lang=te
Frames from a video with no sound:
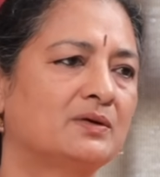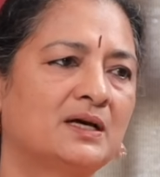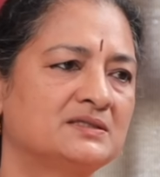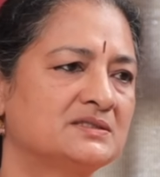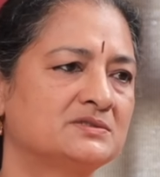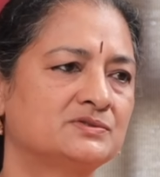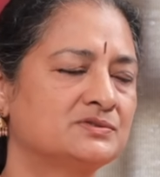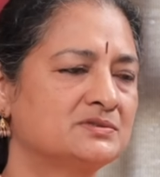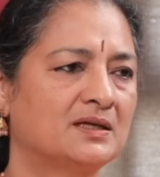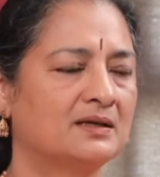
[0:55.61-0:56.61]
యోగాలు చేసి
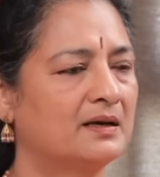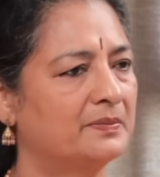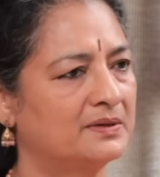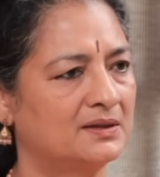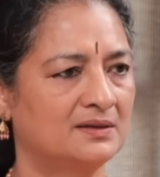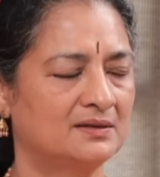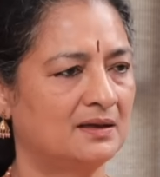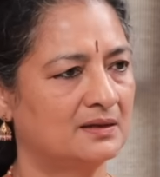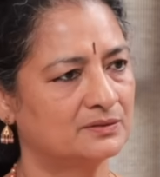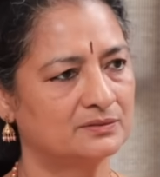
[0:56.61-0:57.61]
చూసినాను కాబట్టి
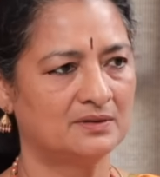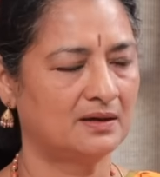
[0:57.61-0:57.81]
నాకు